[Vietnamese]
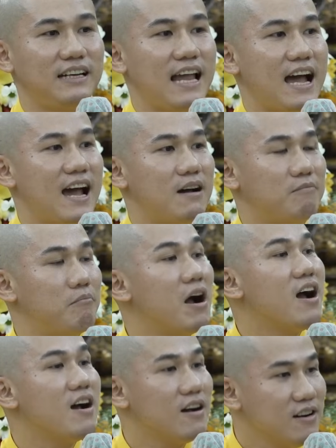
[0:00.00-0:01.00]
là
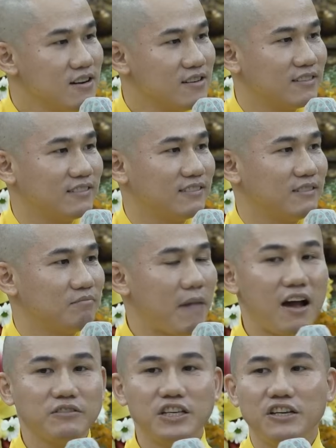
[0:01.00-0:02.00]
mơ ước,
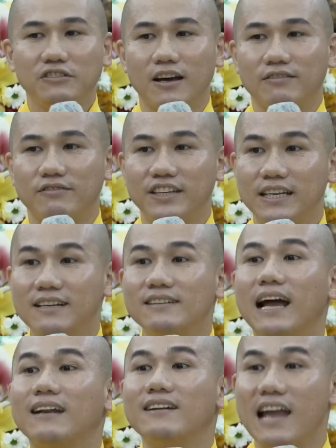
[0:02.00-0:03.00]
bao nhiêu là
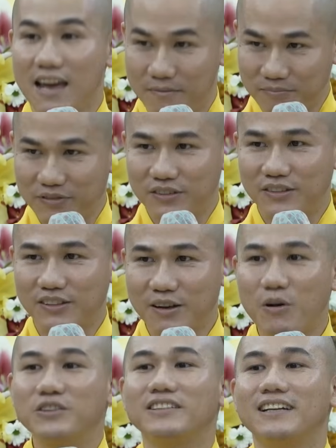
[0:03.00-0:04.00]
viễn cảnh đẹp cho
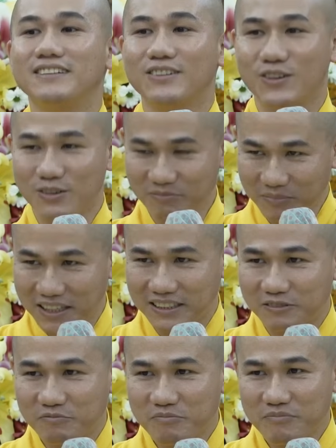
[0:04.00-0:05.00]
mối tình của mình.
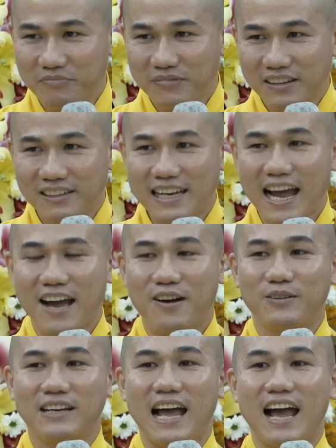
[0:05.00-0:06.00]

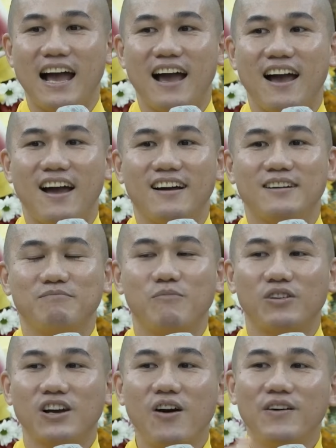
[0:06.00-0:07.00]
Nào là
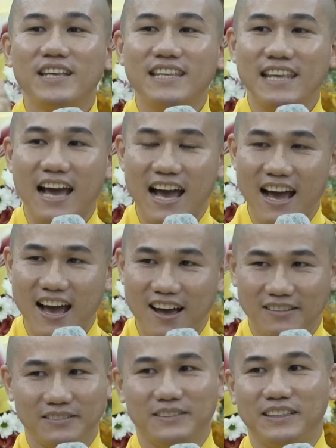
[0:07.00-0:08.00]
một ngôi
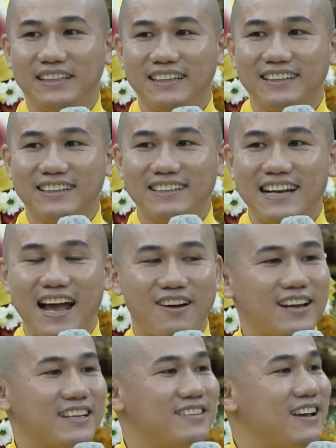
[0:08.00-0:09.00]
nhà,
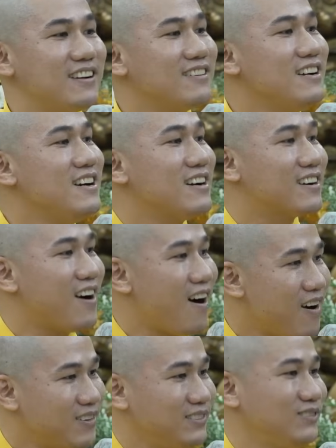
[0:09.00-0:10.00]
nào là những đứa
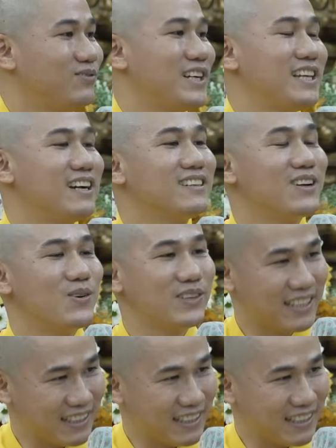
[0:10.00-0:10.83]
con và những nụ